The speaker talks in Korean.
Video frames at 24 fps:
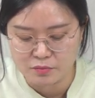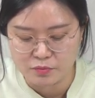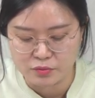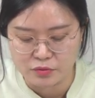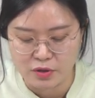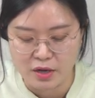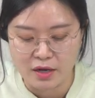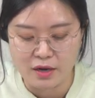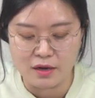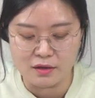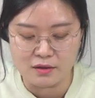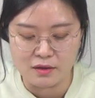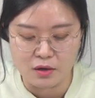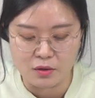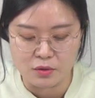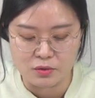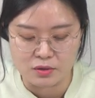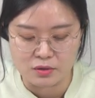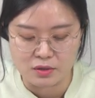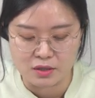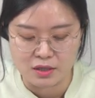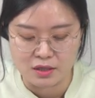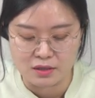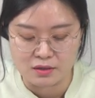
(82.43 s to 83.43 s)
불행하다고
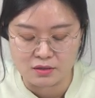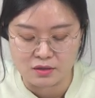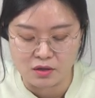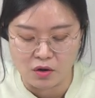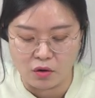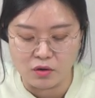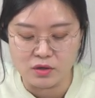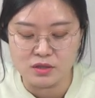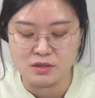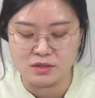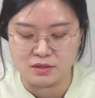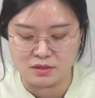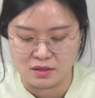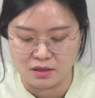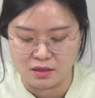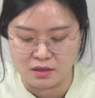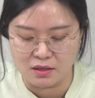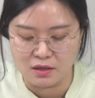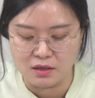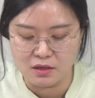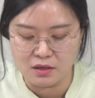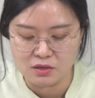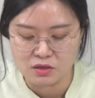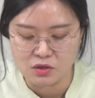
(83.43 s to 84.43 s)
느끼는 어른들이
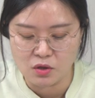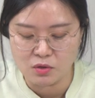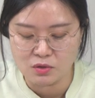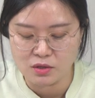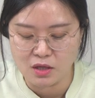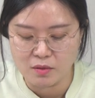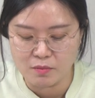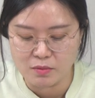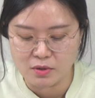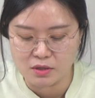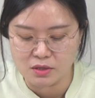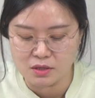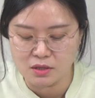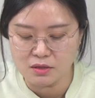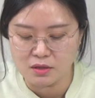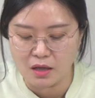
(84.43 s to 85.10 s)
청남이를